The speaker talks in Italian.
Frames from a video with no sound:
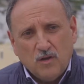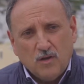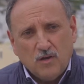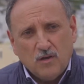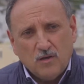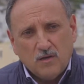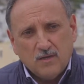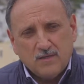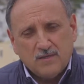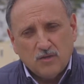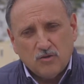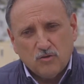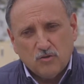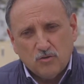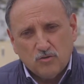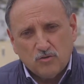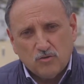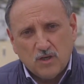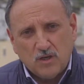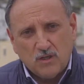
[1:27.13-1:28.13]
eh, è stato
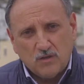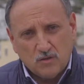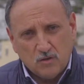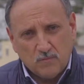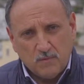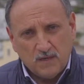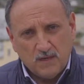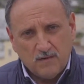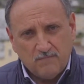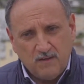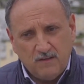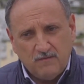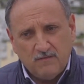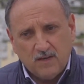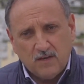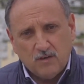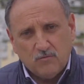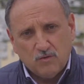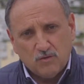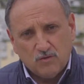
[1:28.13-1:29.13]
costretto per
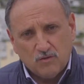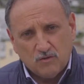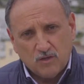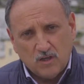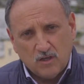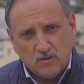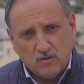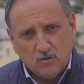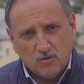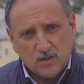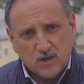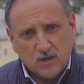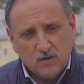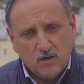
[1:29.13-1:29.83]
vivere in questo territorio e